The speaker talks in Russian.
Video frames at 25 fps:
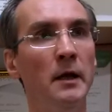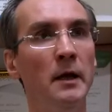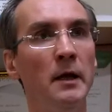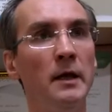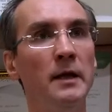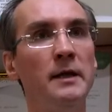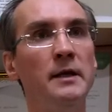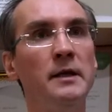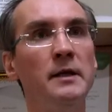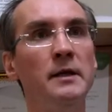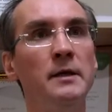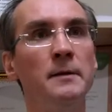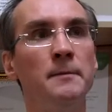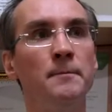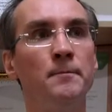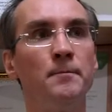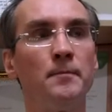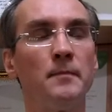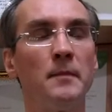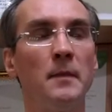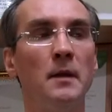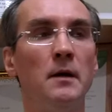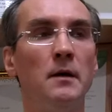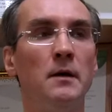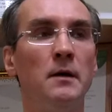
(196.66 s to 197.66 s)
И
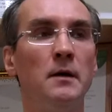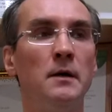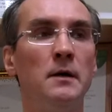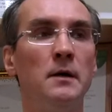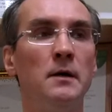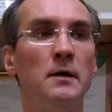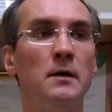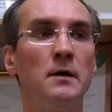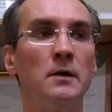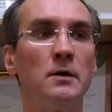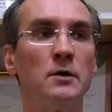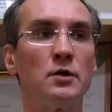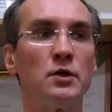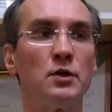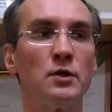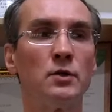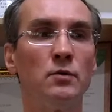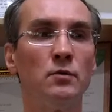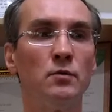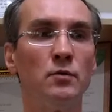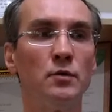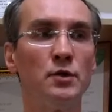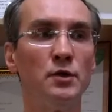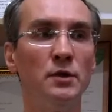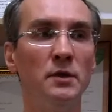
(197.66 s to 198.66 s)
а,
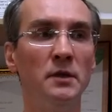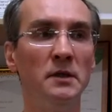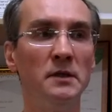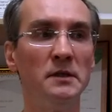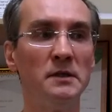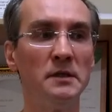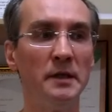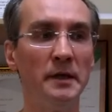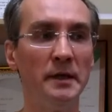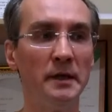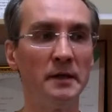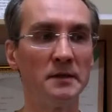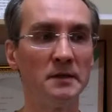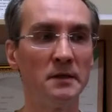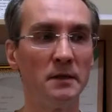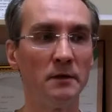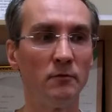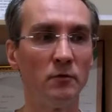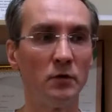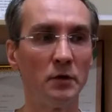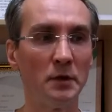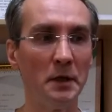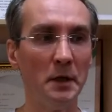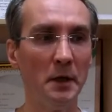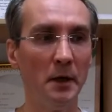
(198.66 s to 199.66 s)
что очень интересно,
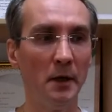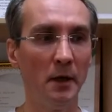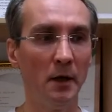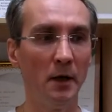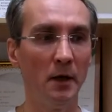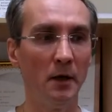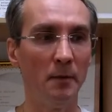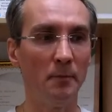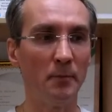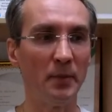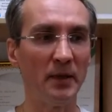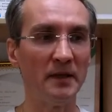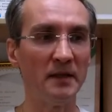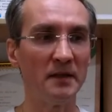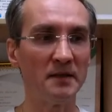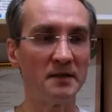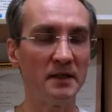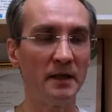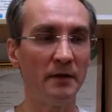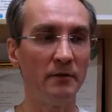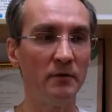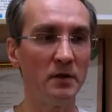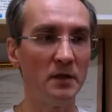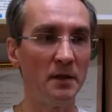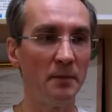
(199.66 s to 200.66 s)
вот а,
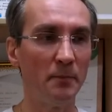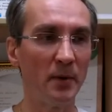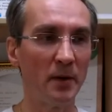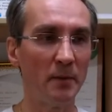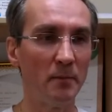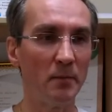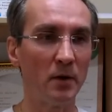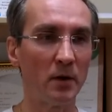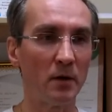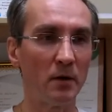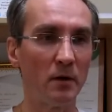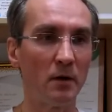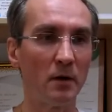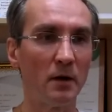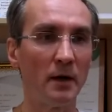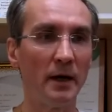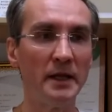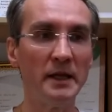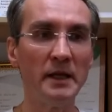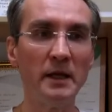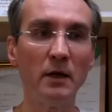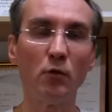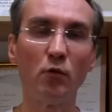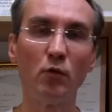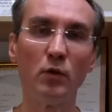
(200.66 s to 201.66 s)
предоставить, например,
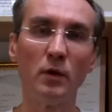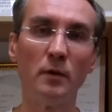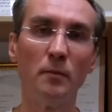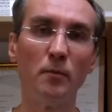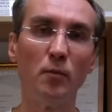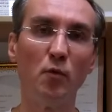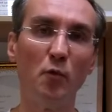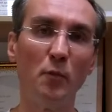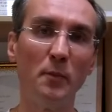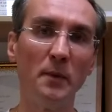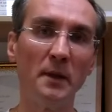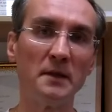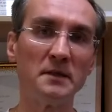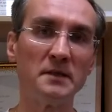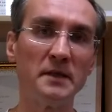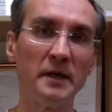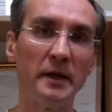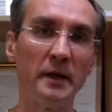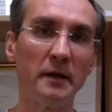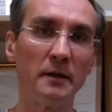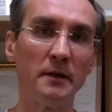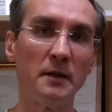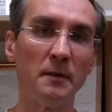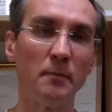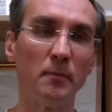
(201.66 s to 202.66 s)
каникулы по уплате
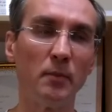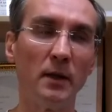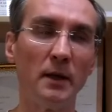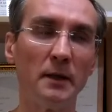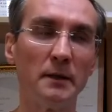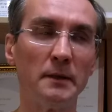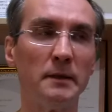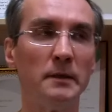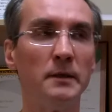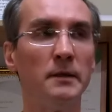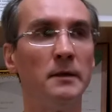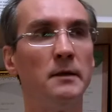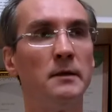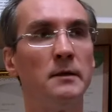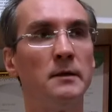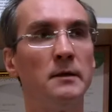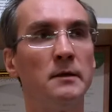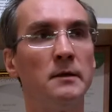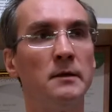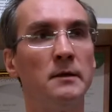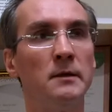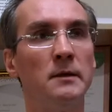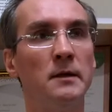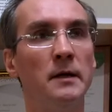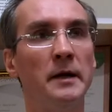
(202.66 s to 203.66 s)
арендной платы
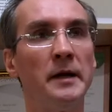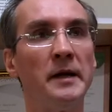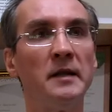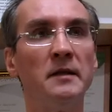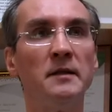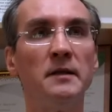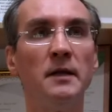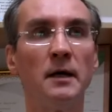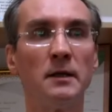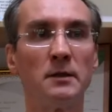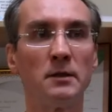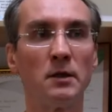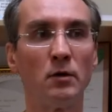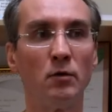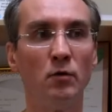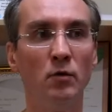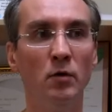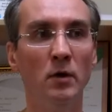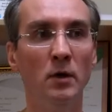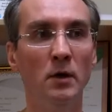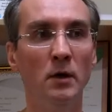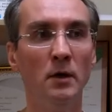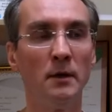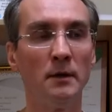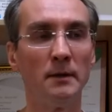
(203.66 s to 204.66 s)
арендатору –
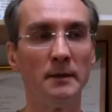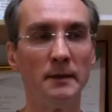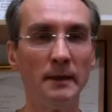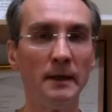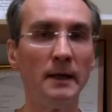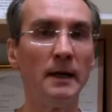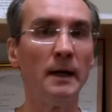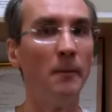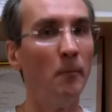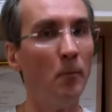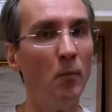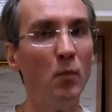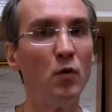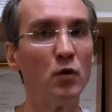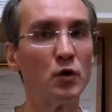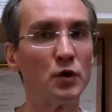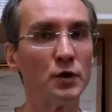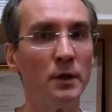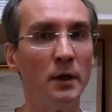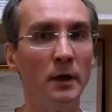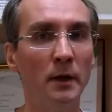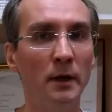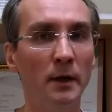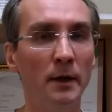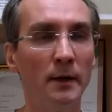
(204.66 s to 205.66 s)
да,
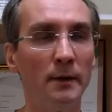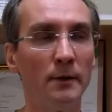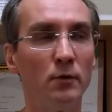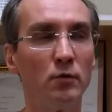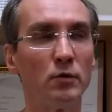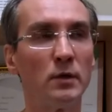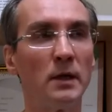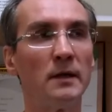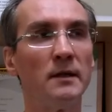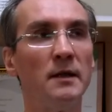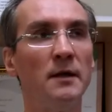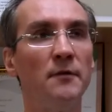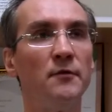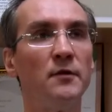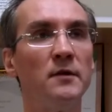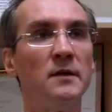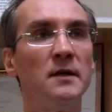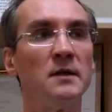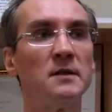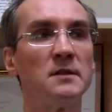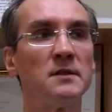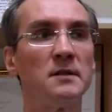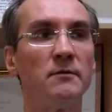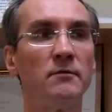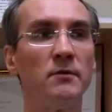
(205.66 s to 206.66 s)
можно, но тогда
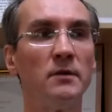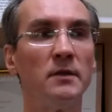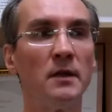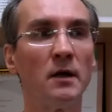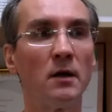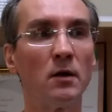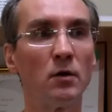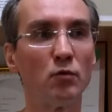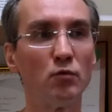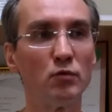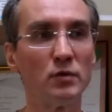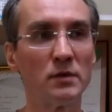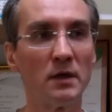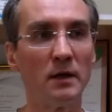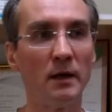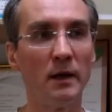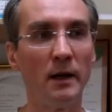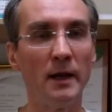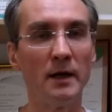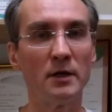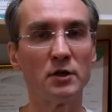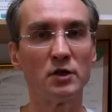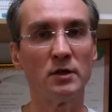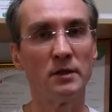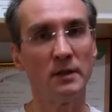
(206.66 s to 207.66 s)
финансовая нагрузка
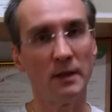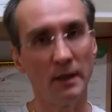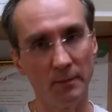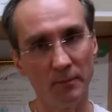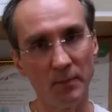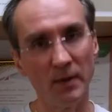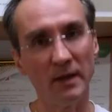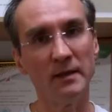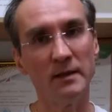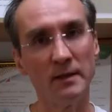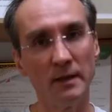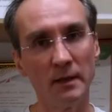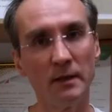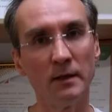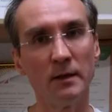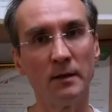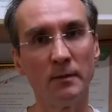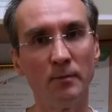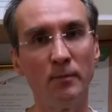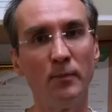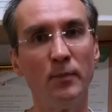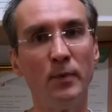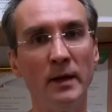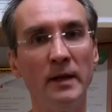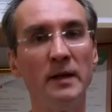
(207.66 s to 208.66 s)
ляжет опять на
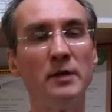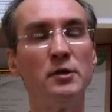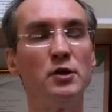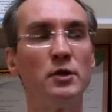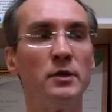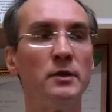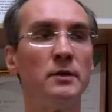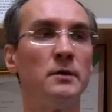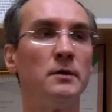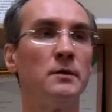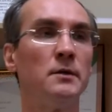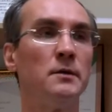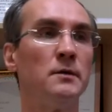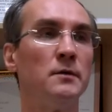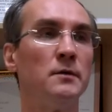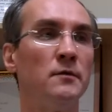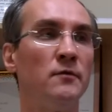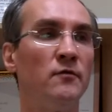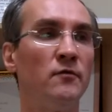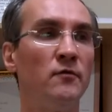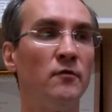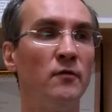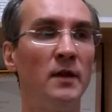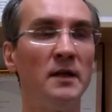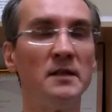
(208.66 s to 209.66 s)
плечи
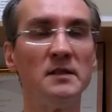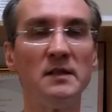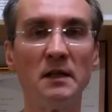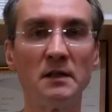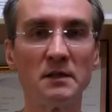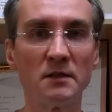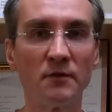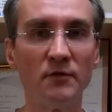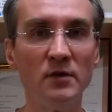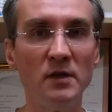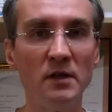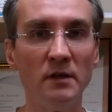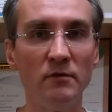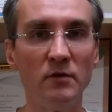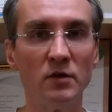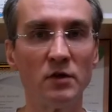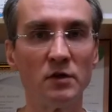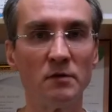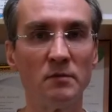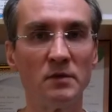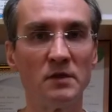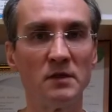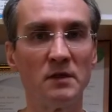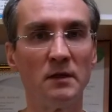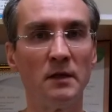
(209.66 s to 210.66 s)
владельцев
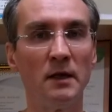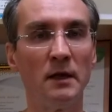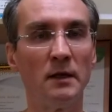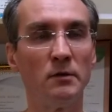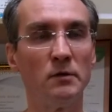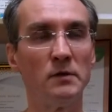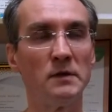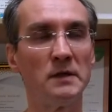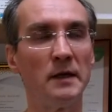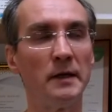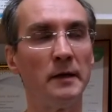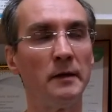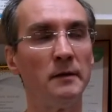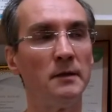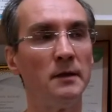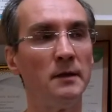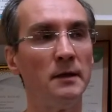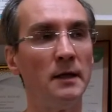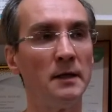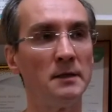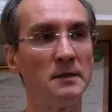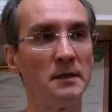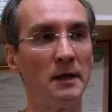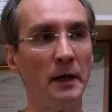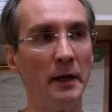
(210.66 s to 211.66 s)
недвижимости, да, то есть
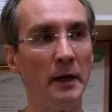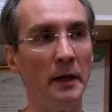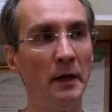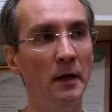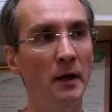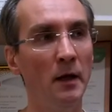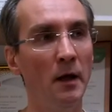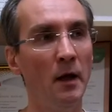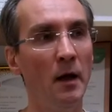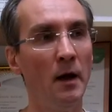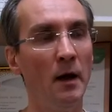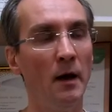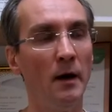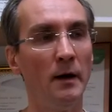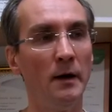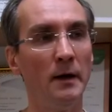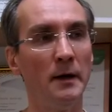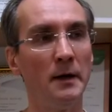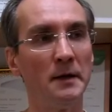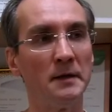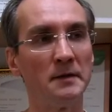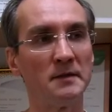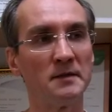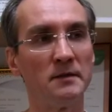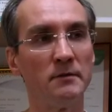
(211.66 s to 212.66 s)
арендодателей.
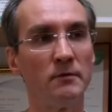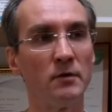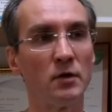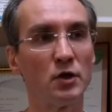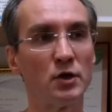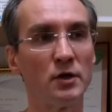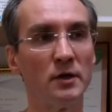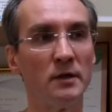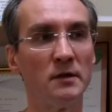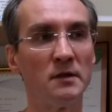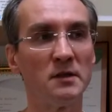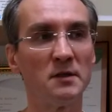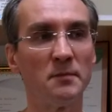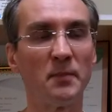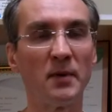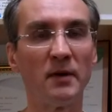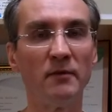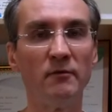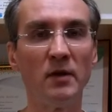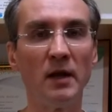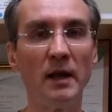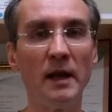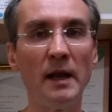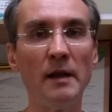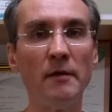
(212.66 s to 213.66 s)
А совершенно
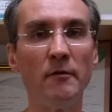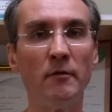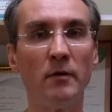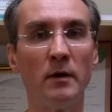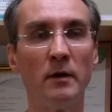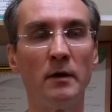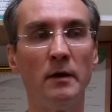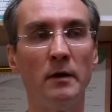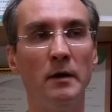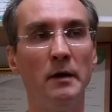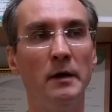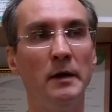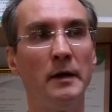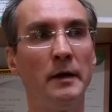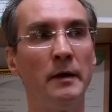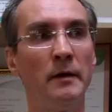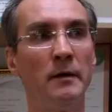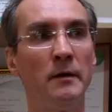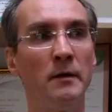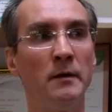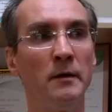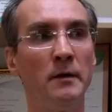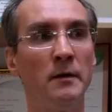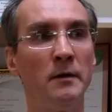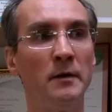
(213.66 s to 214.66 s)
справедливо
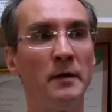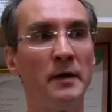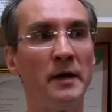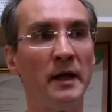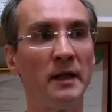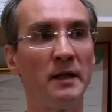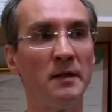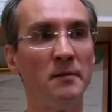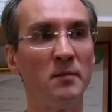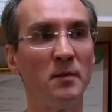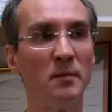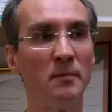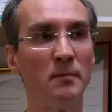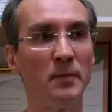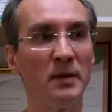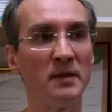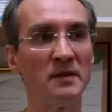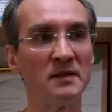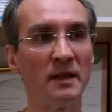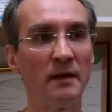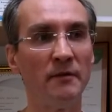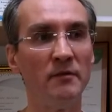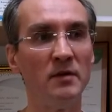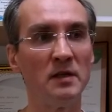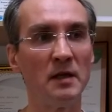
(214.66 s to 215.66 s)
а, рядами
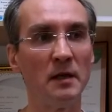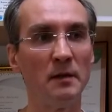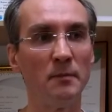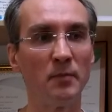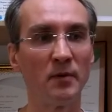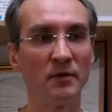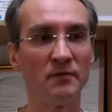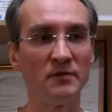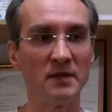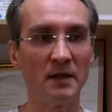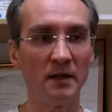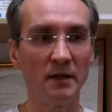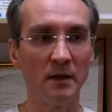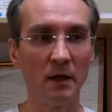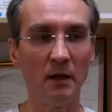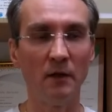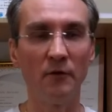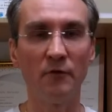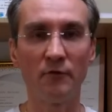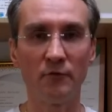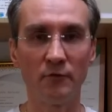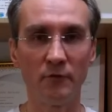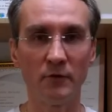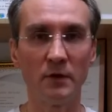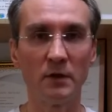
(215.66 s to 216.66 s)
представителей
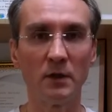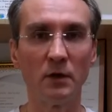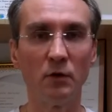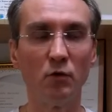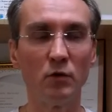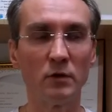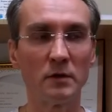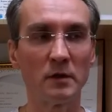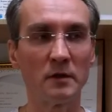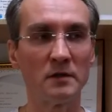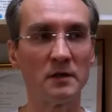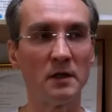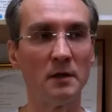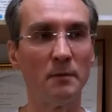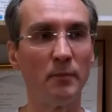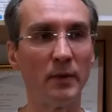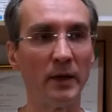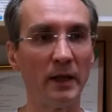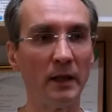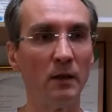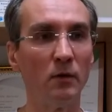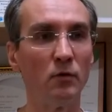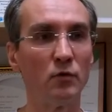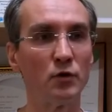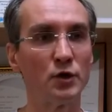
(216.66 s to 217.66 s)
профессионалов этой отрасли
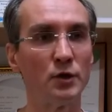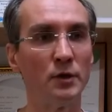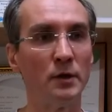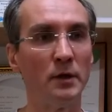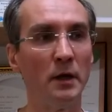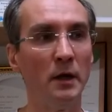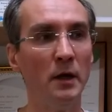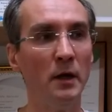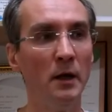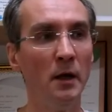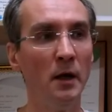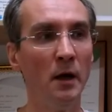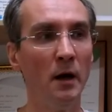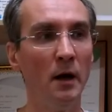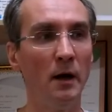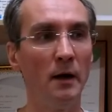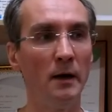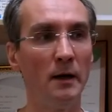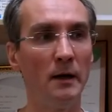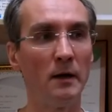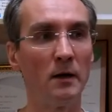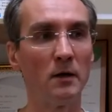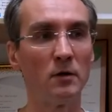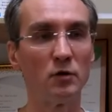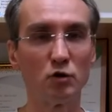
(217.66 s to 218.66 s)
предложено
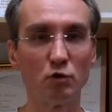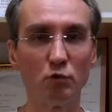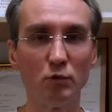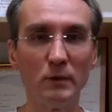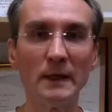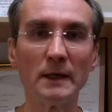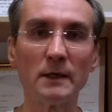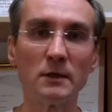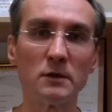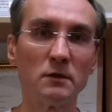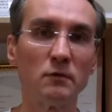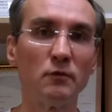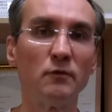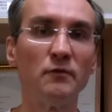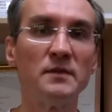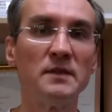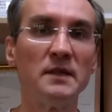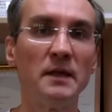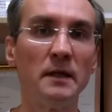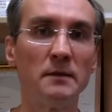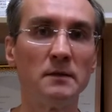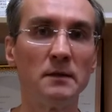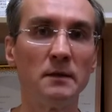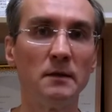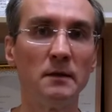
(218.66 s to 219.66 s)
а, государству
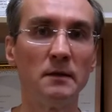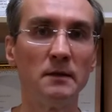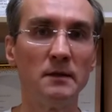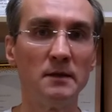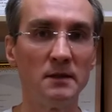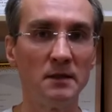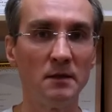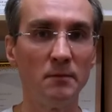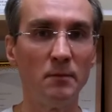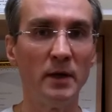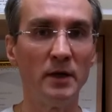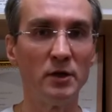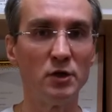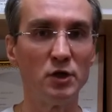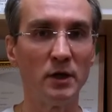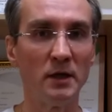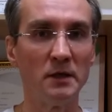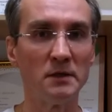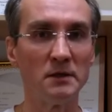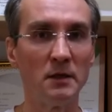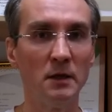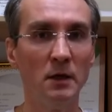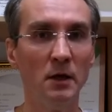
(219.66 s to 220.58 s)
взять на себя часть.